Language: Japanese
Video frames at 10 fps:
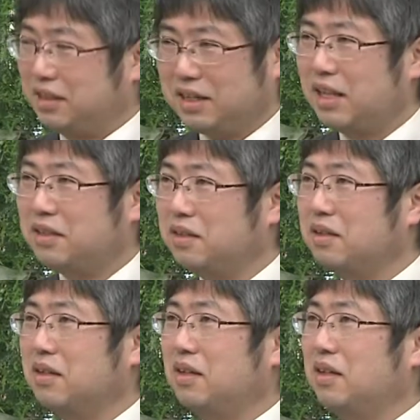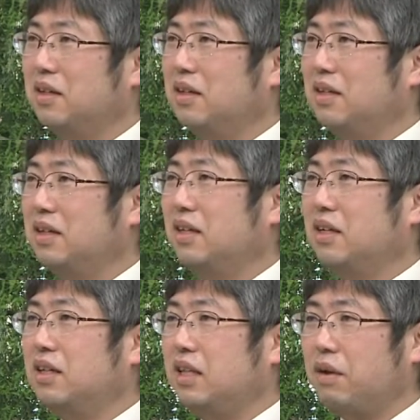さすがです
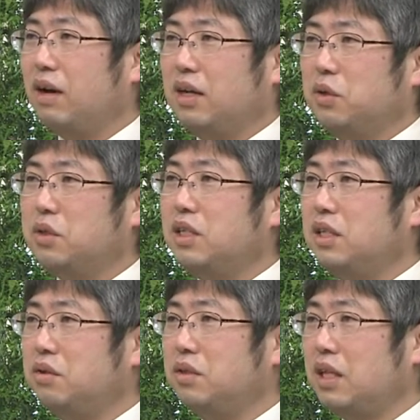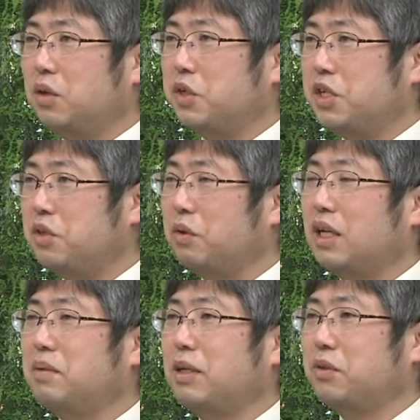ではヨシについてのクイズを
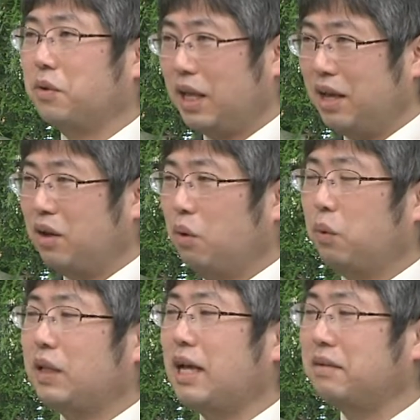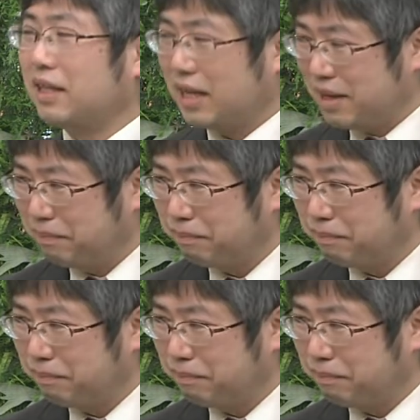出しますのでお答えください